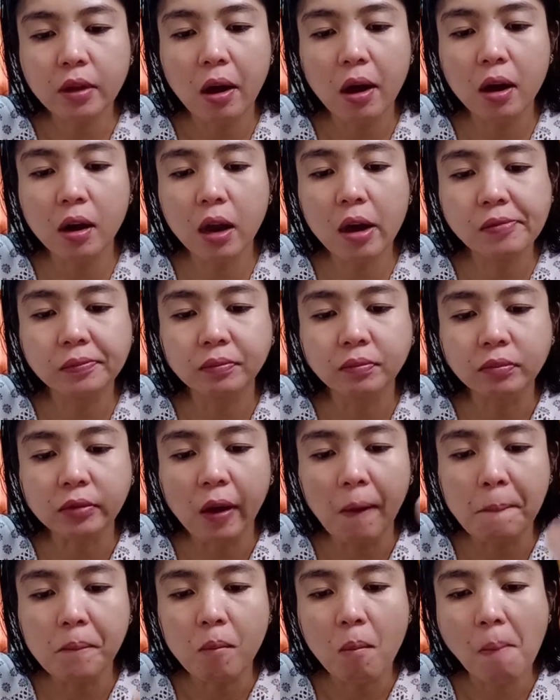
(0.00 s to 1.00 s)
Hala.
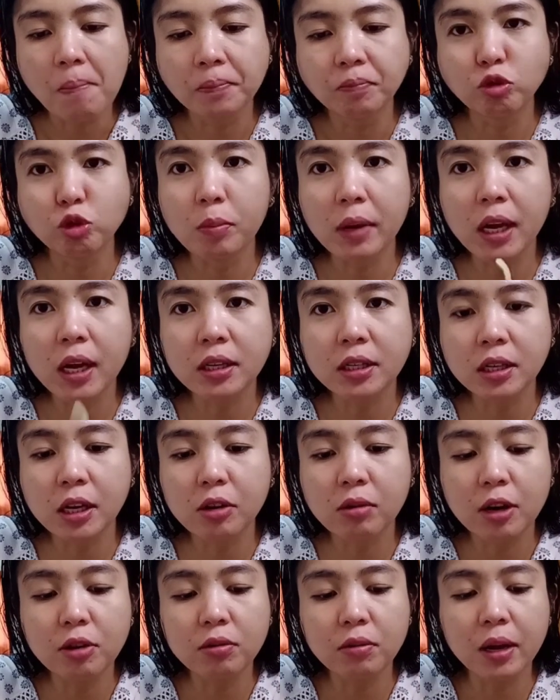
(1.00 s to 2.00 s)
tumigas na
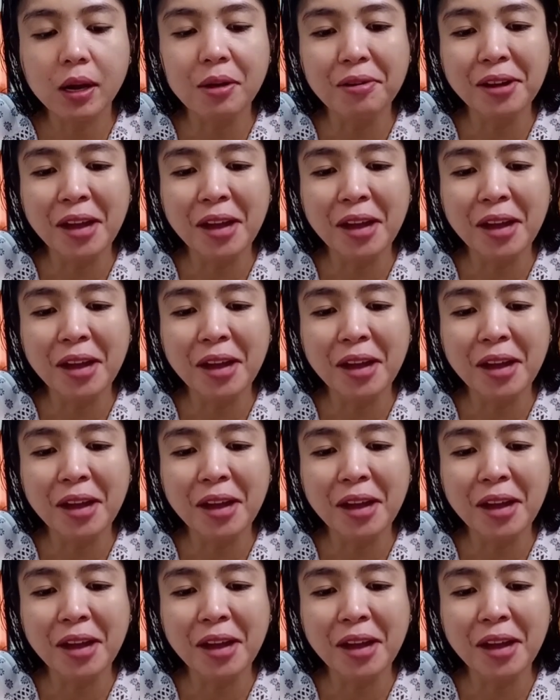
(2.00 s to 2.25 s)
yung ano eh.